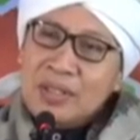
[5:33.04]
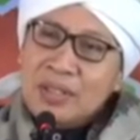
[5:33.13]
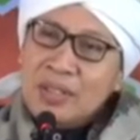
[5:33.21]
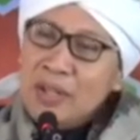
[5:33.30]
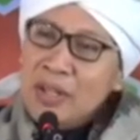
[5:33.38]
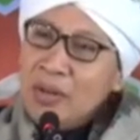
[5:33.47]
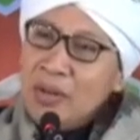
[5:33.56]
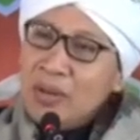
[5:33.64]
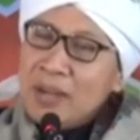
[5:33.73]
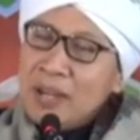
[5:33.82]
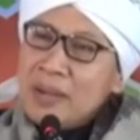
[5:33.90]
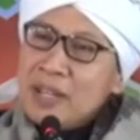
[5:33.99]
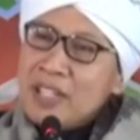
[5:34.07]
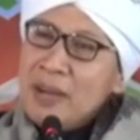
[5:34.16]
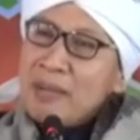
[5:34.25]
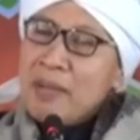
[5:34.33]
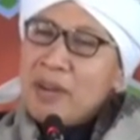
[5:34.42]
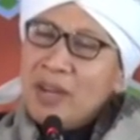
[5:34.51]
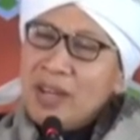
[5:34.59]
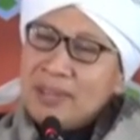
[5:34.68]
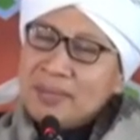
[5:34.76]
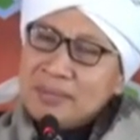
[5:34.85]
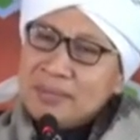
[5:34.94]
Nabi Nuh bagaimana siapa yang
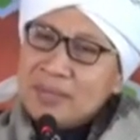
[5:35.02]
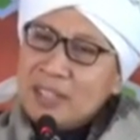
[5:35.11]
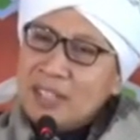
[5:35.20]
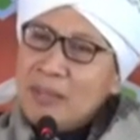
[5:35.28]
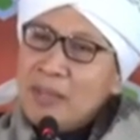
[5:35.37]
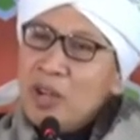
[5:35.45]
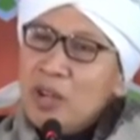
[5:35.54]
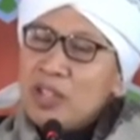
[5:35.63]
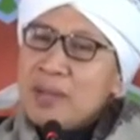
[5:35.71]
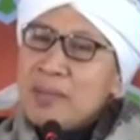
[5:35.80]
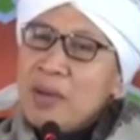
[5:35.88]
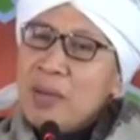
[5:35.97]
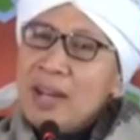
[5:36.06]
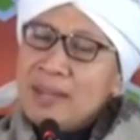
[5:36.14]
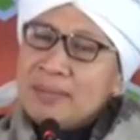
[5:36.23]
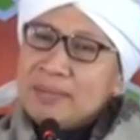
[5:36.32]
menolak? Nabi Lut siapa yang menolak?